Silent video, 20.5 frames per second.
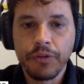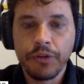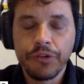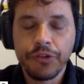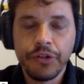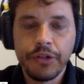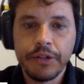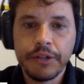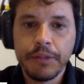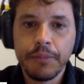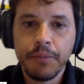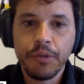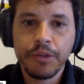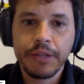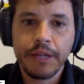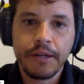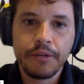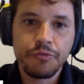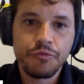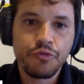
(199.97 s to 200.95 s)
Não adianta
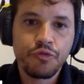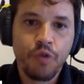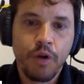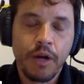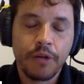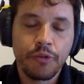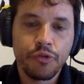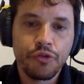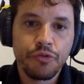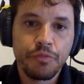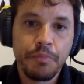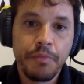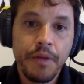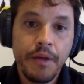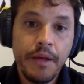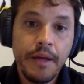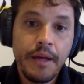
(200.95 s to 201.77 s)
botar jogadores